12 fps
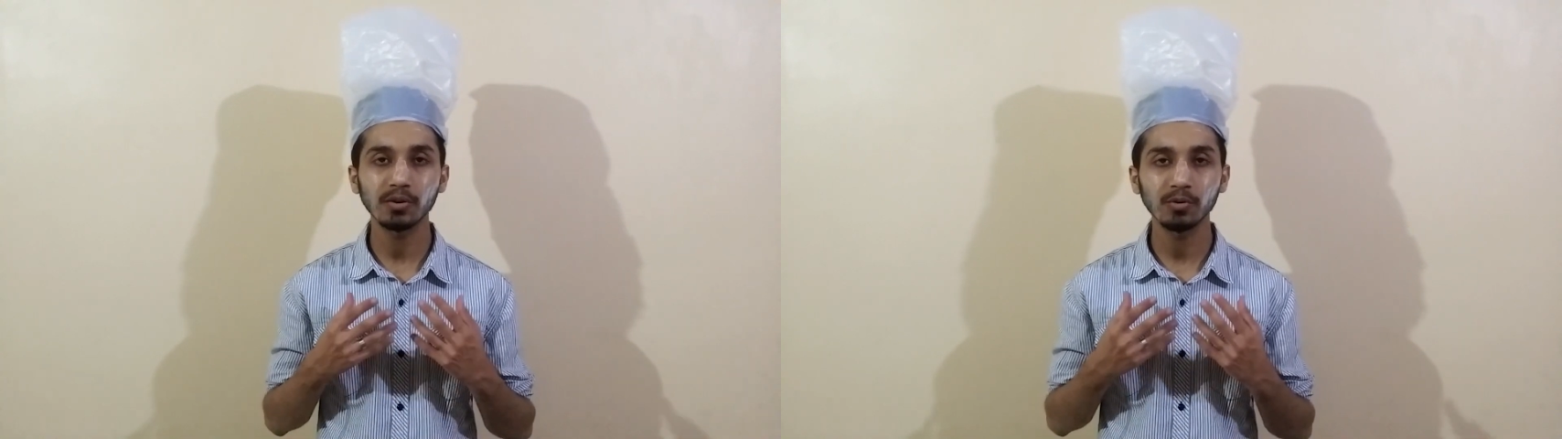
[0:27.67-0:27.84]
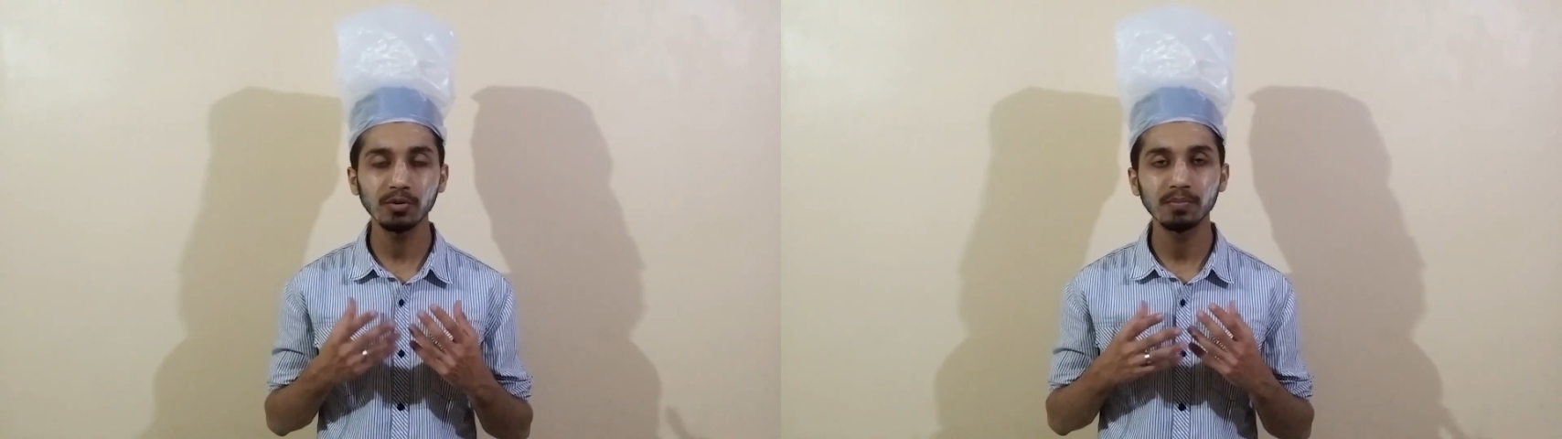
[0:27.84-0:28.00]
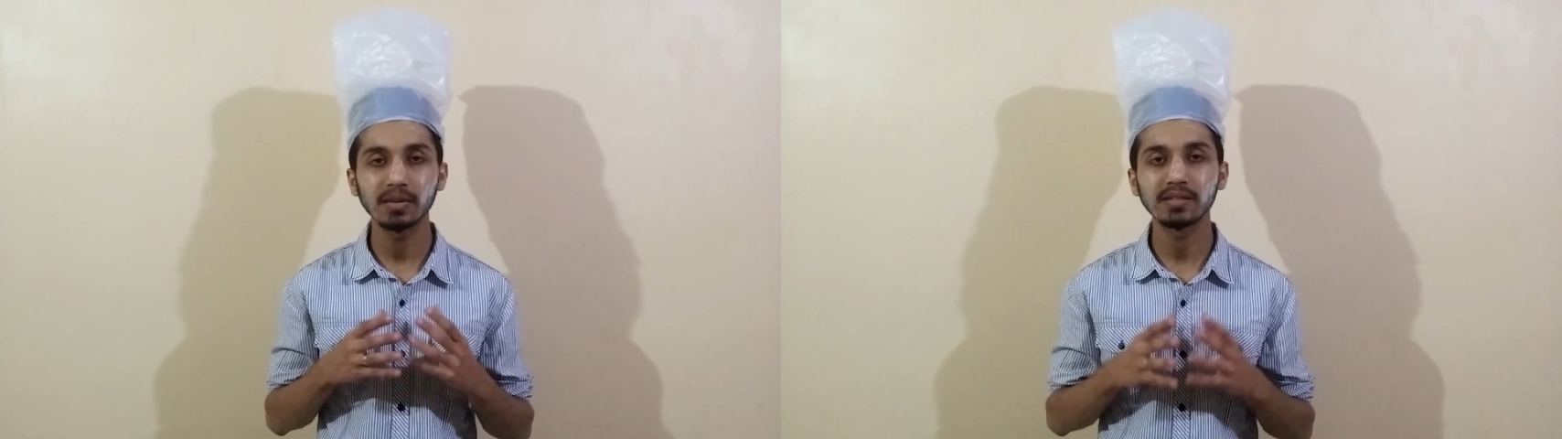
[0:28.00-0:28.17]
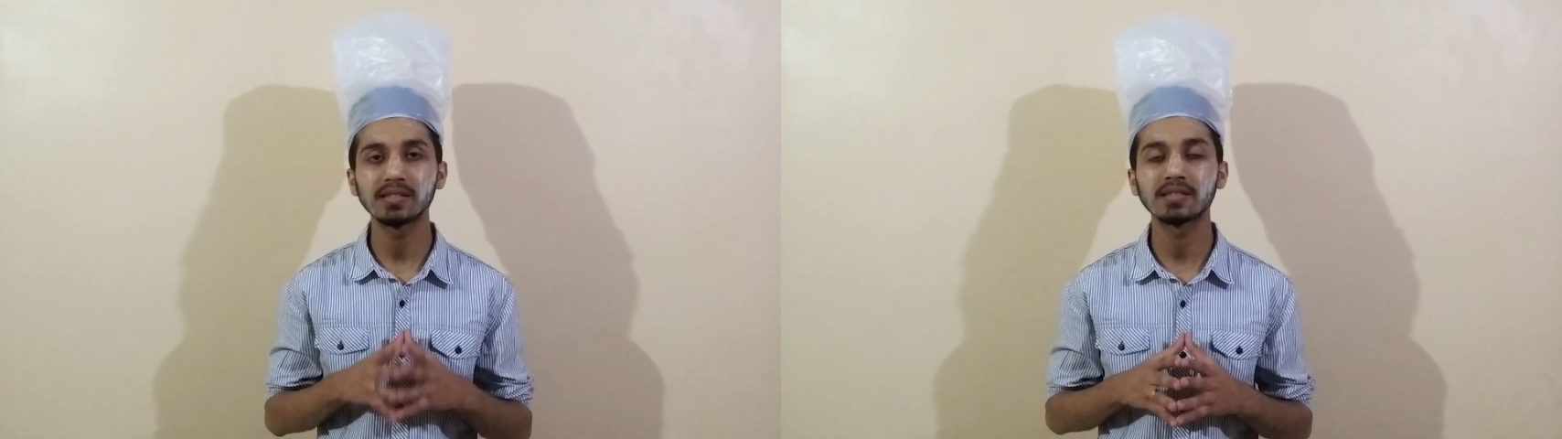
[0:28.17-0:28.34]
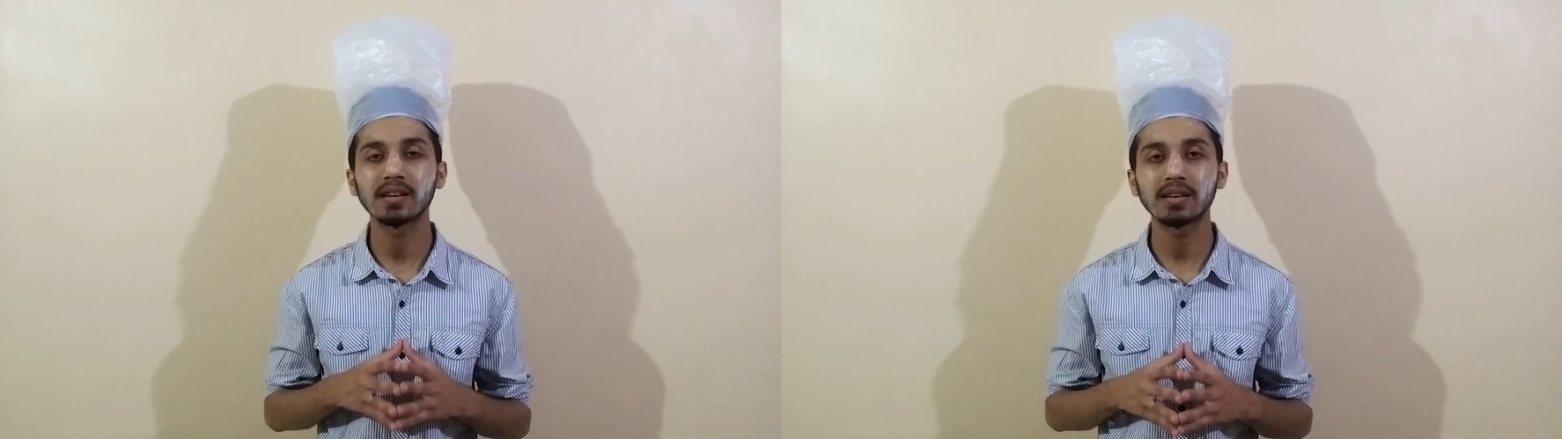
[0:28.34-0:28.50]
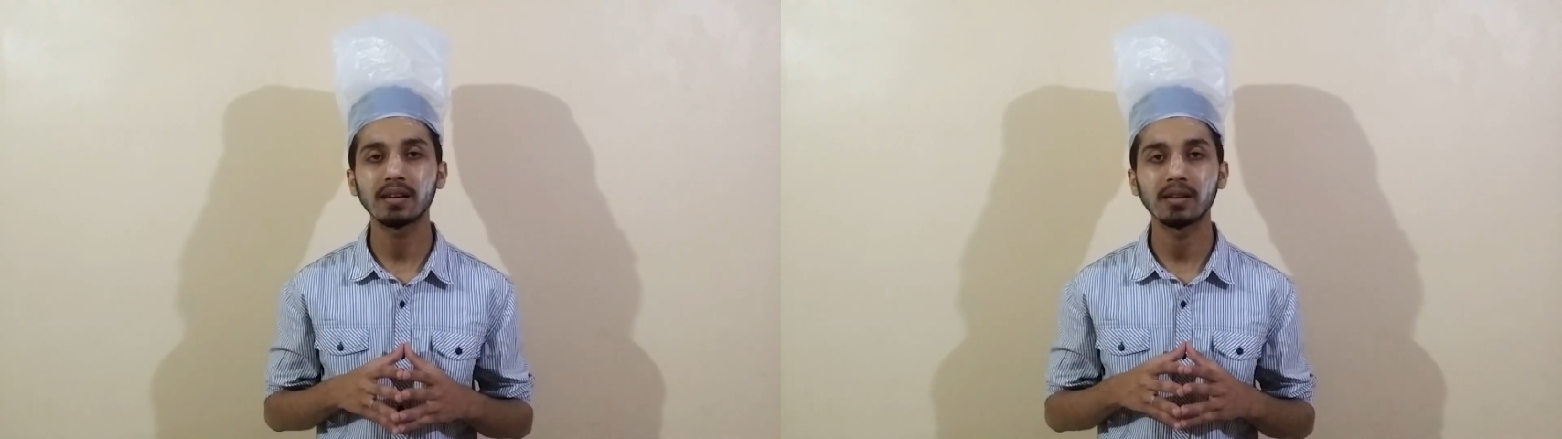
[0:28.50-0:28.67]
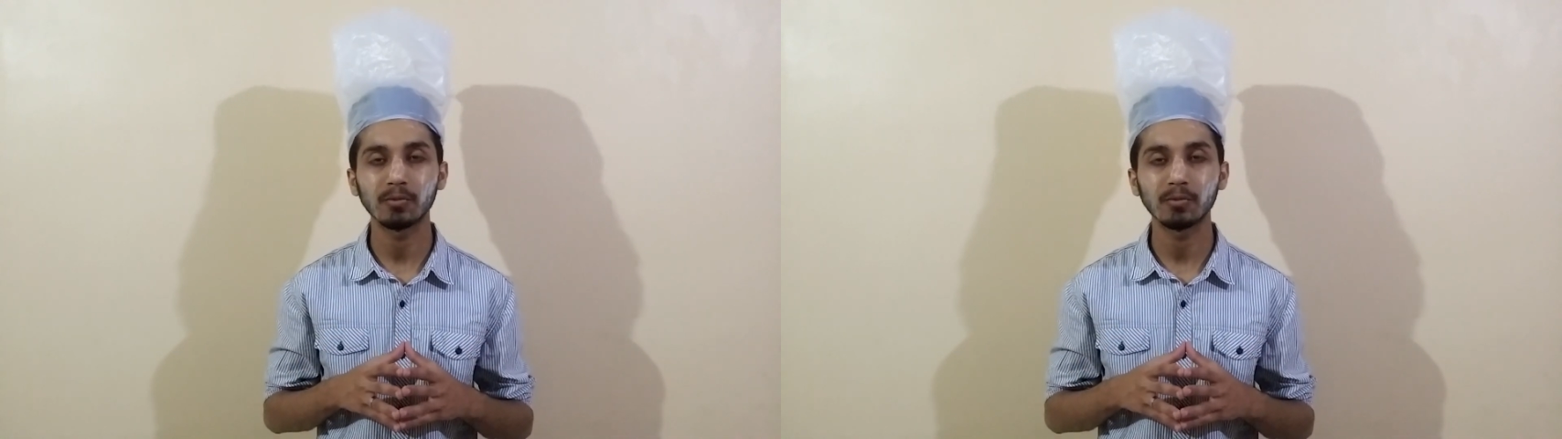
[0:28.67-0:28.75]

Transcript: मुझे खुद मैसेज करके